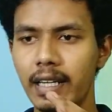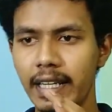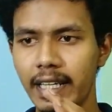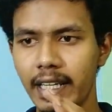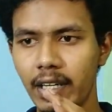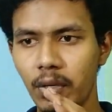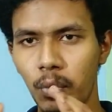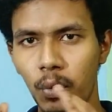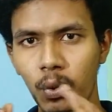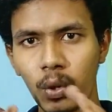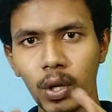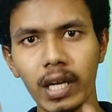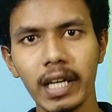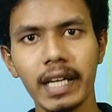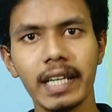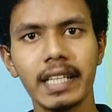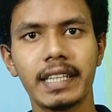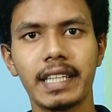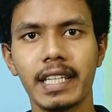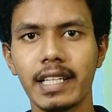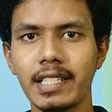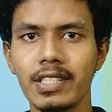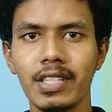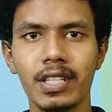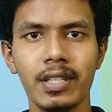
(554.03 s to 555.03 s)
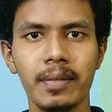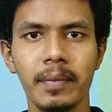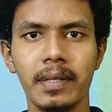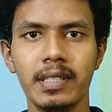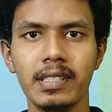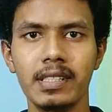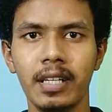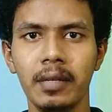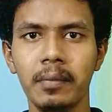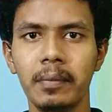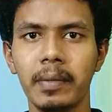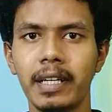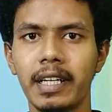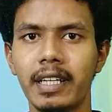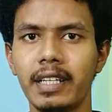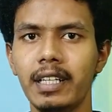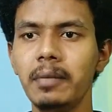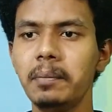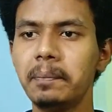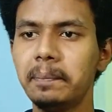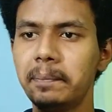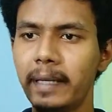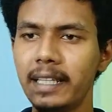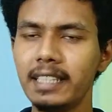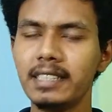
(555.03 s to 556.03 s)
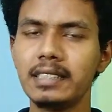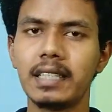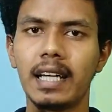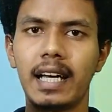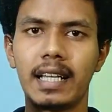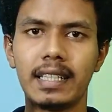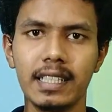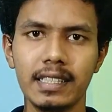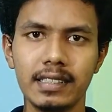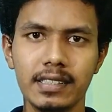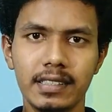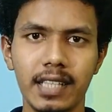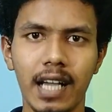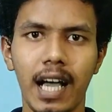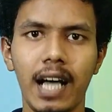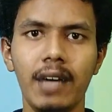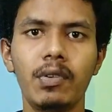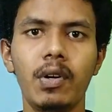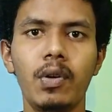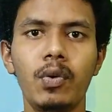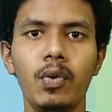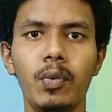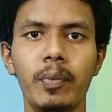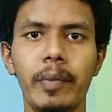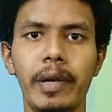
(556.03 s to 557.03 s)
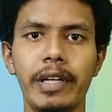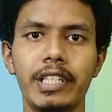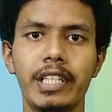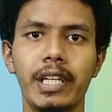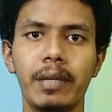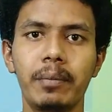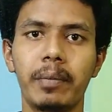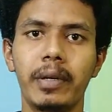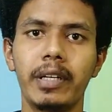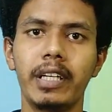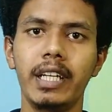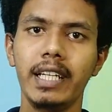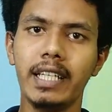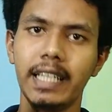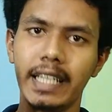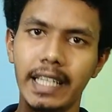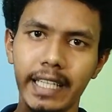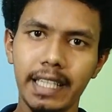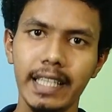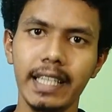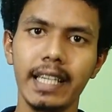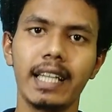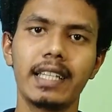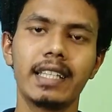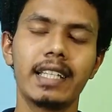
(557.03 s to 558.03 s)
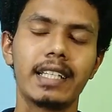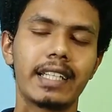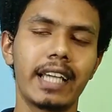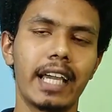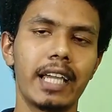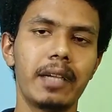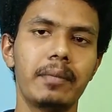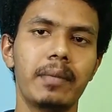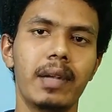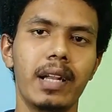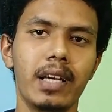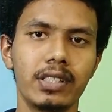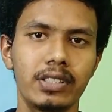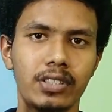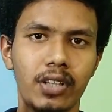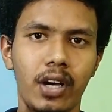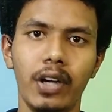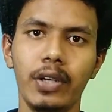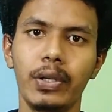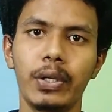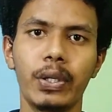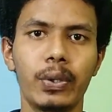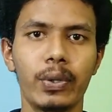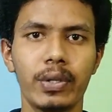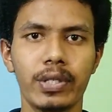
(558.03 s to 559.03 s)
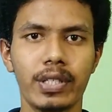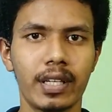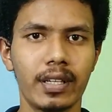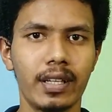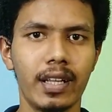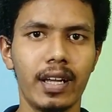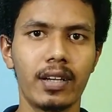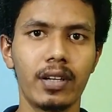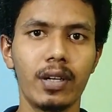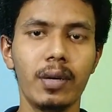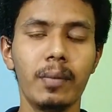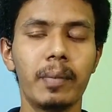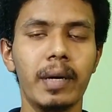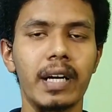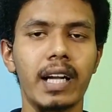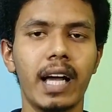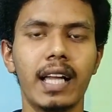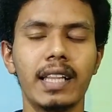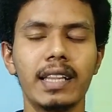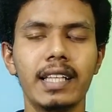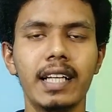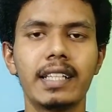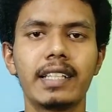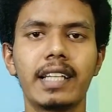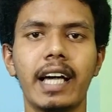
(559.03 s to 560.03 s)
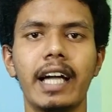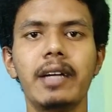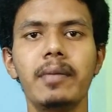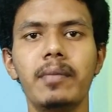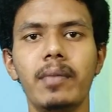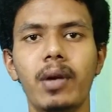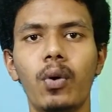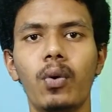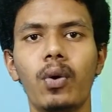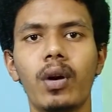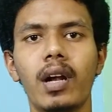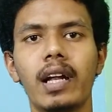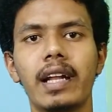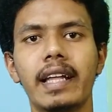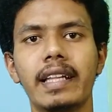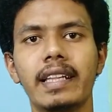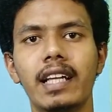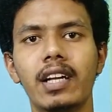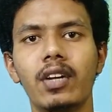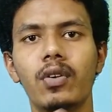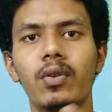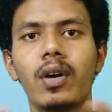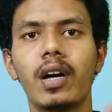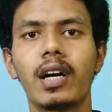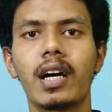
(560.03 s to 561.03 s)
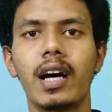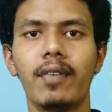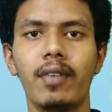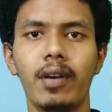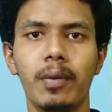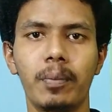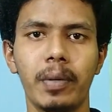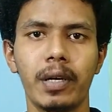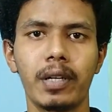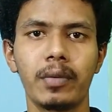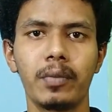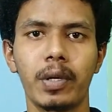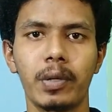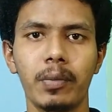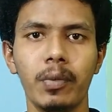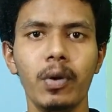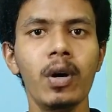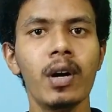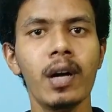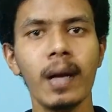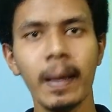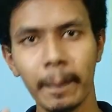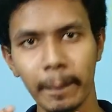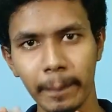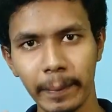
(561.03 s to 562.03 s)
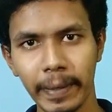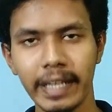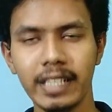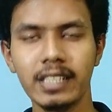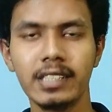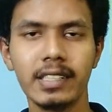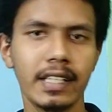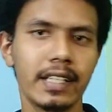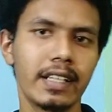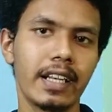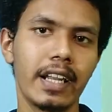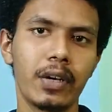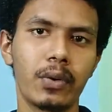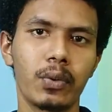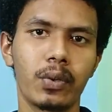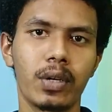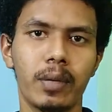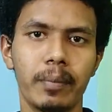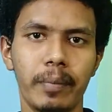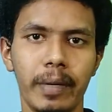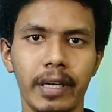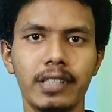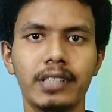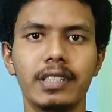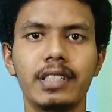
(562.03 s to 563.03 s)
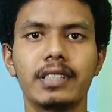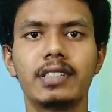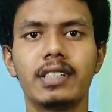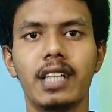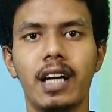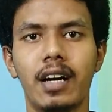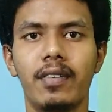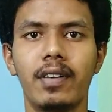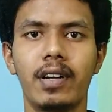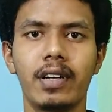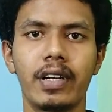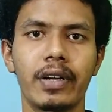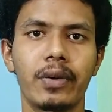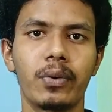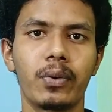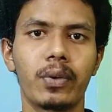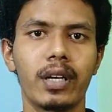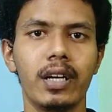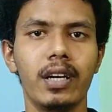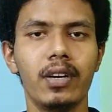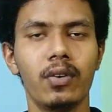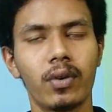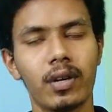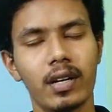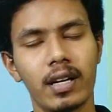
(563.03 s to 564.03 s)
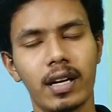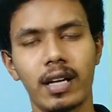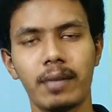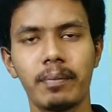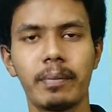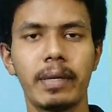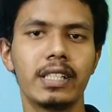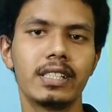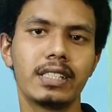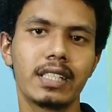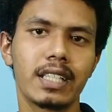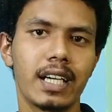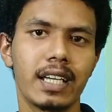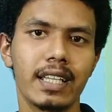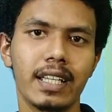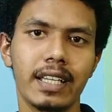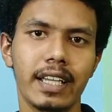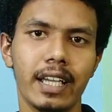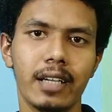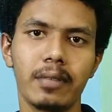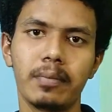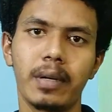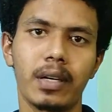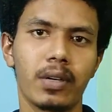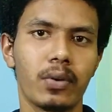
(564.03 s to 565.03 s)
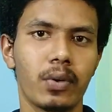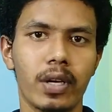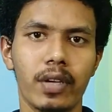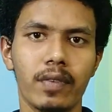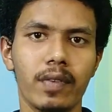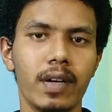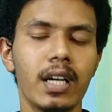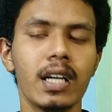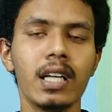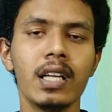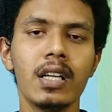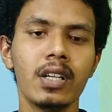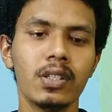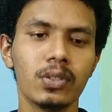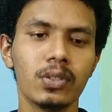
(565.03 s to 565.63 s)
நீங்க உங்களுக்கு தெரிஞ்சதை மென்ஷன் பண்ணிட்டு ப்ளஸ் அந்த ஜாவாவும் மென்ஷன் பண்ணிட்டு நீங்க அந்த டைம்ல ஷார்ட் டியூரேஷன் தான் இருக்கும் பட் அந்த டைம்ல உங்களால எந்த அளவுக்கு கவர் பண்ண முடியுமோ பேசிக்னே கொடுங்க பேசிக் ஜாவான்னு கொடுங்க உங்களுக்கு பேசிக்கா தான் கேட்பாங்க ஓகேவா